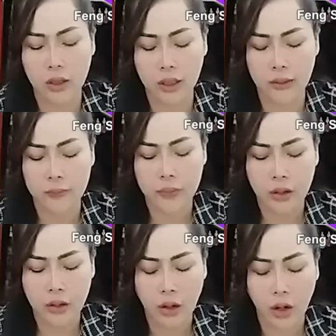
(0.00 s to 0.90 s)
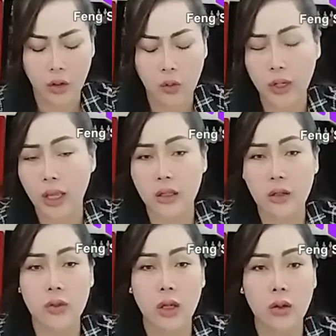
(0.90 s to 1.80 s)
nữa ở con ai
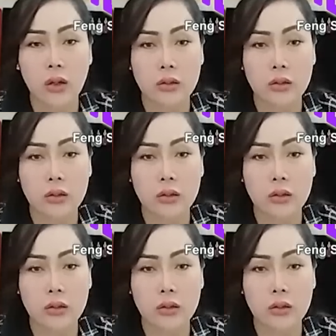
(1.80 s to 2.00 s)
nó việc